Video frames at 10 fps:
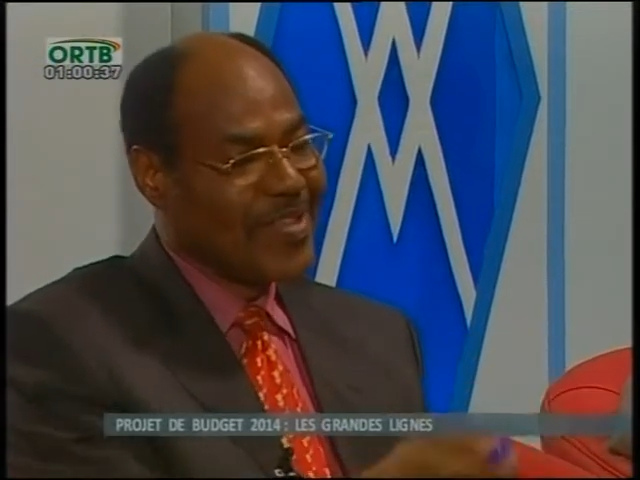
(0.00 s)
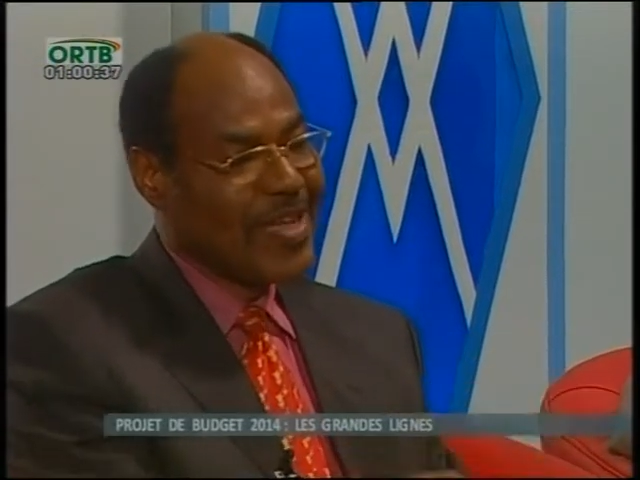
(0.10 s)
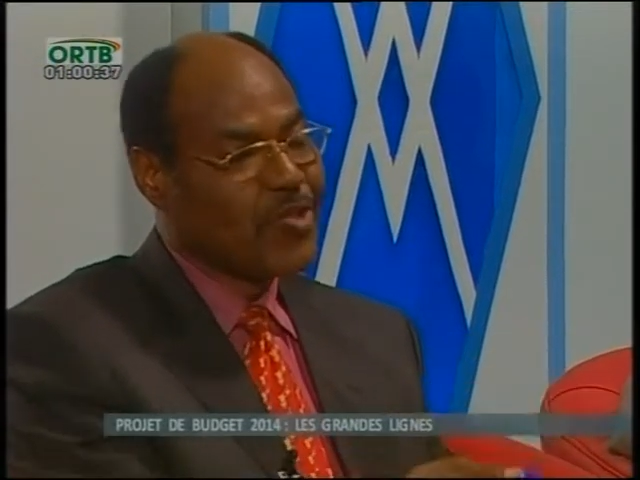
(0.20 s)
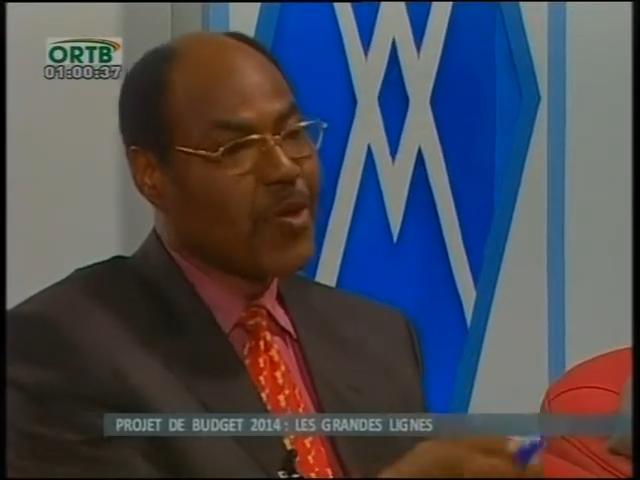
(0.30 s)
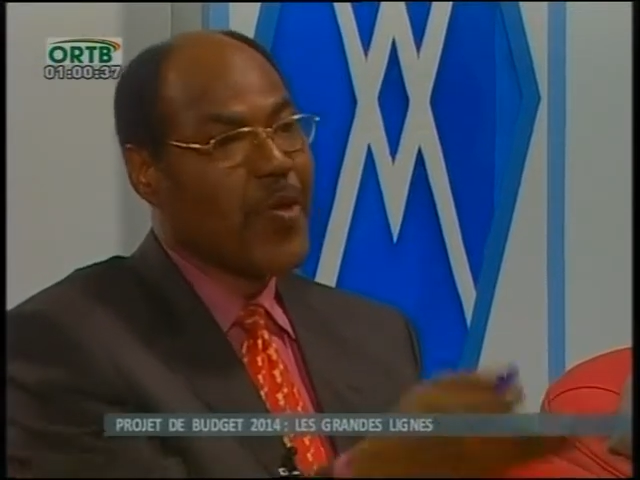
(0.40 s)

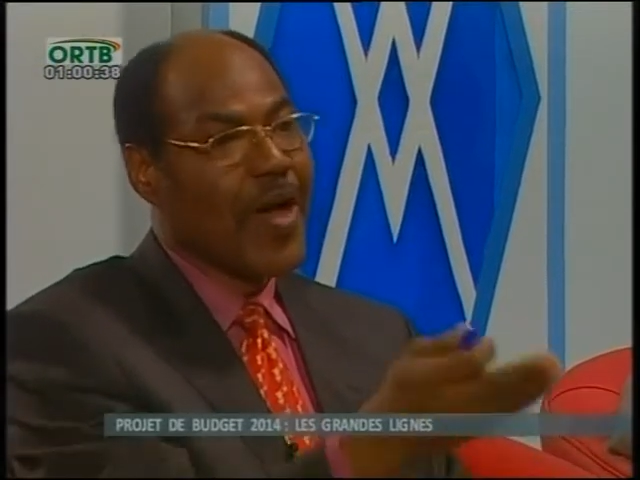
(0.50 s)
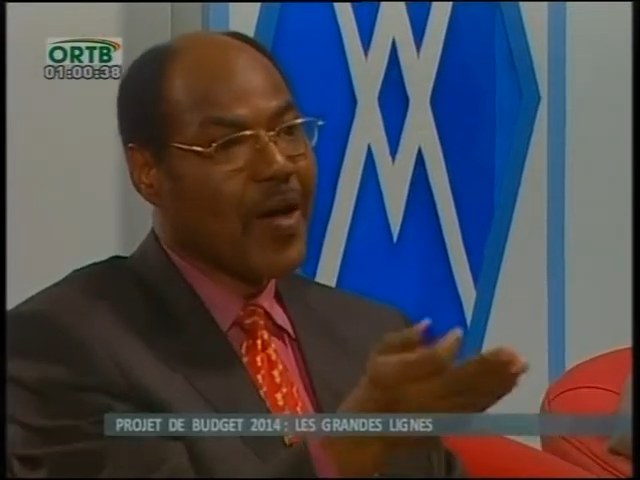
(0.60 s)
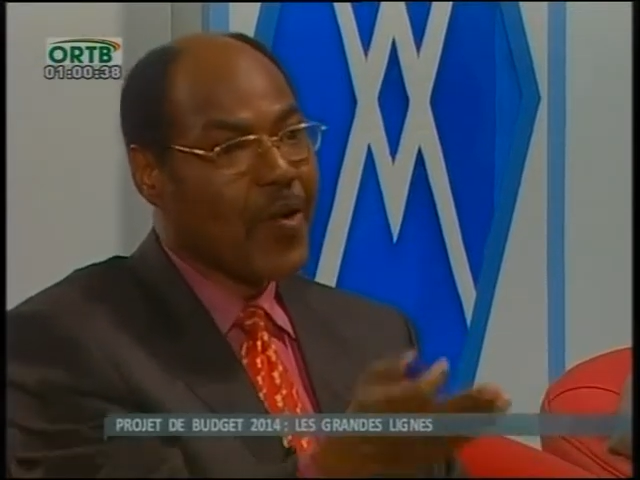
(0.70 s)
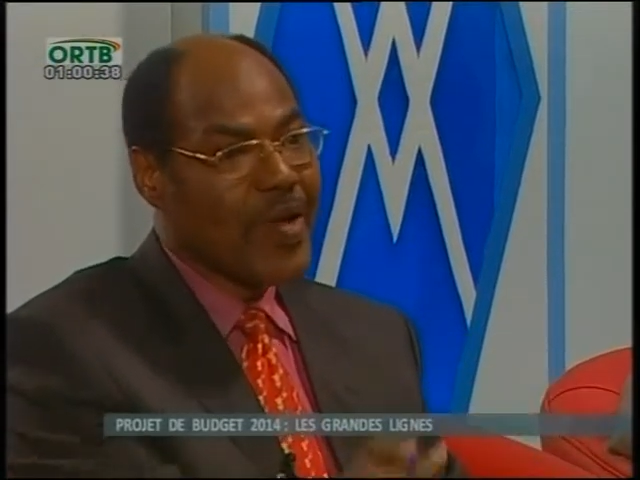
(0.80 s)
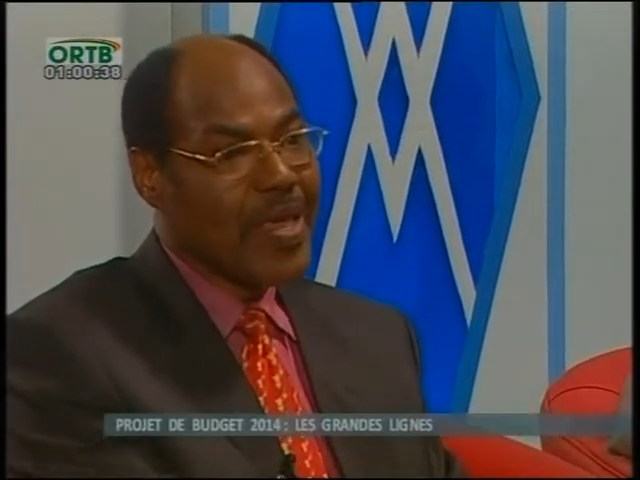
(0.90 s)
des œufs
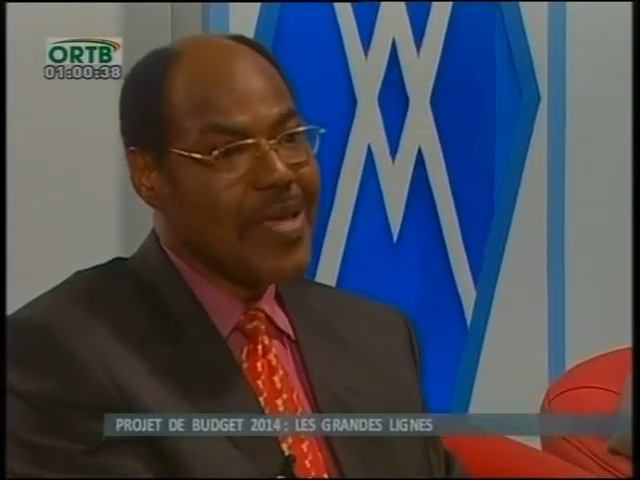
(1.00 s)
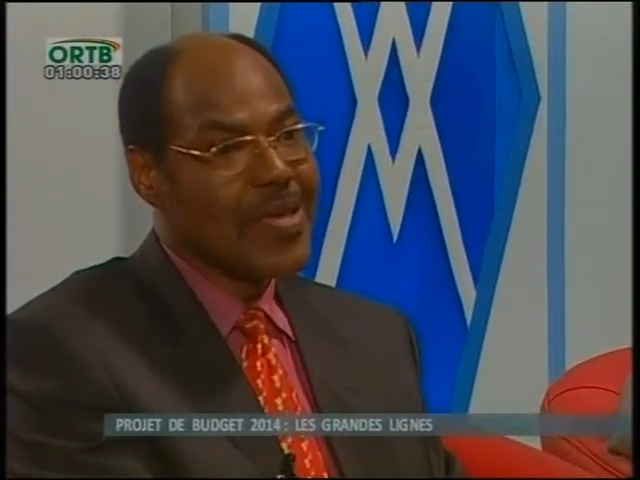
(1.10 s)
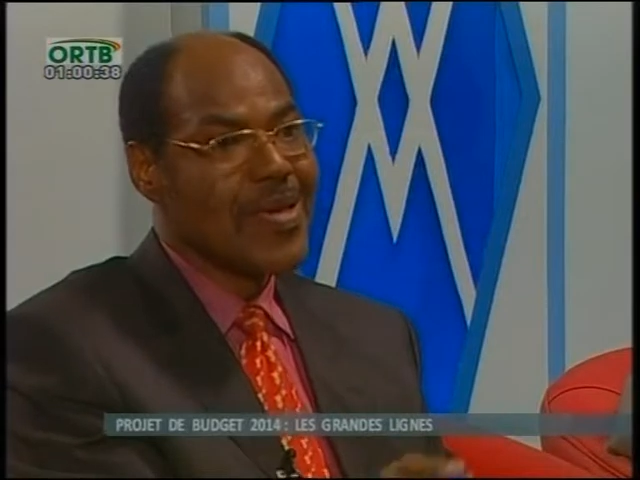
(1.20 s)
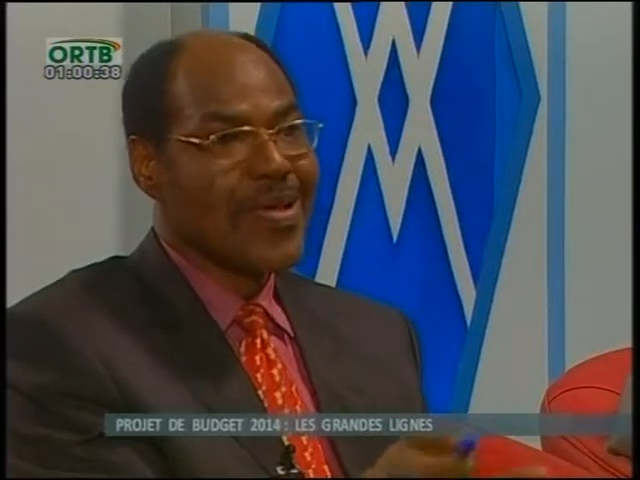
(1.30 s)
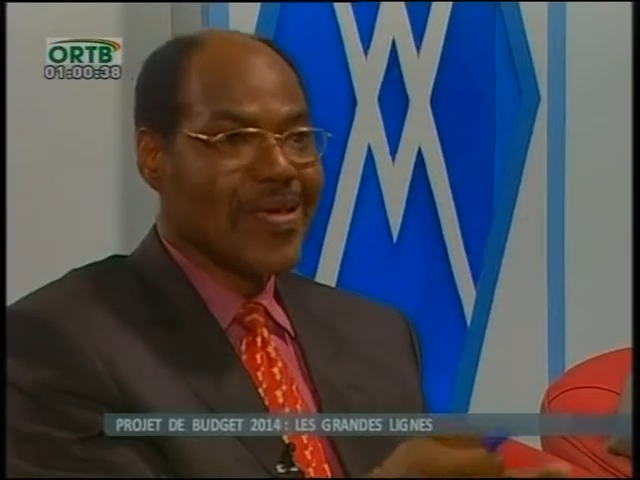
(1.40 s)
en
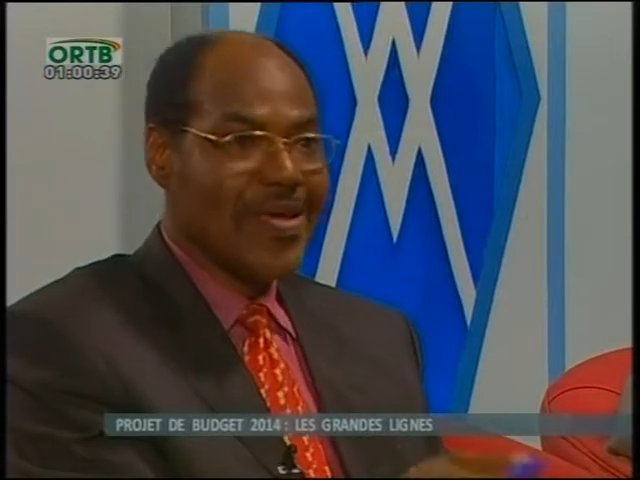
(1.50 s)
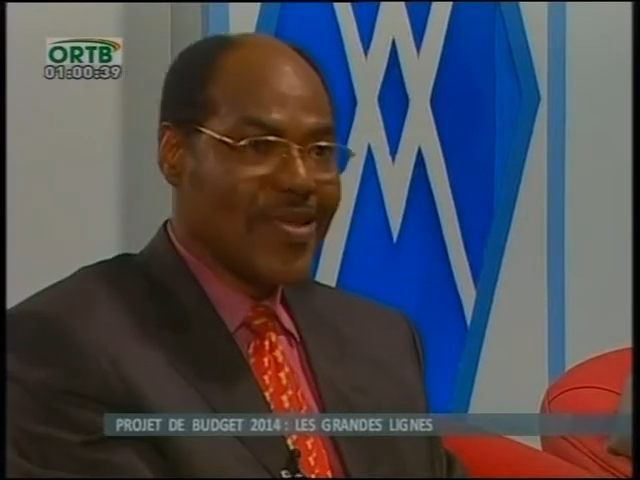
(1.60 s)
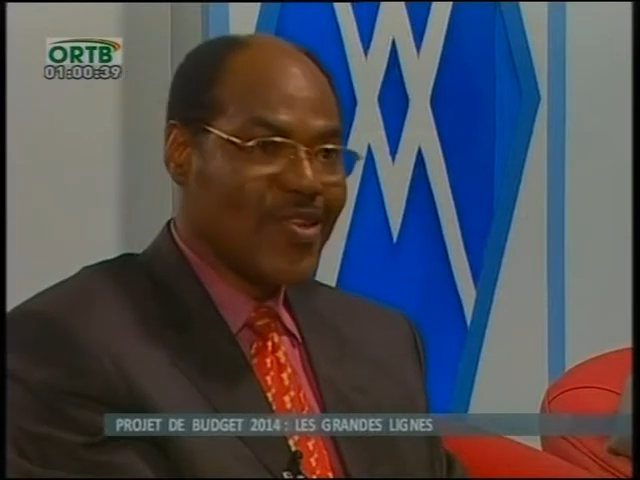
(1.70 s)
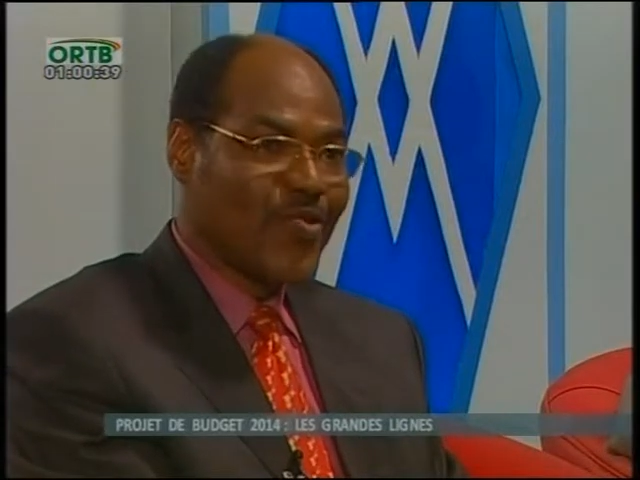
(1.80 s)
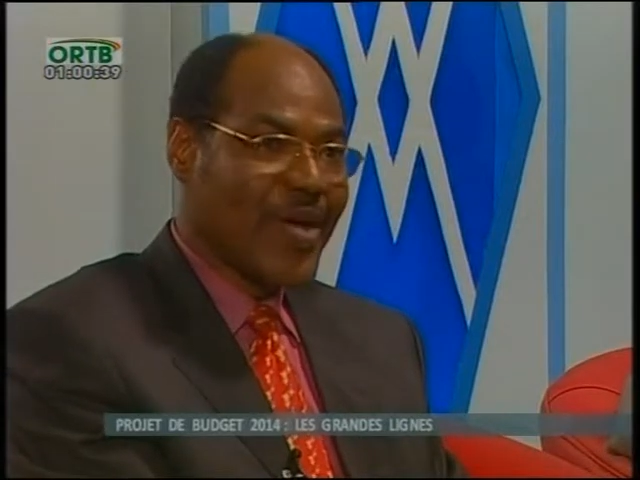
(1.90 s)
coquille qui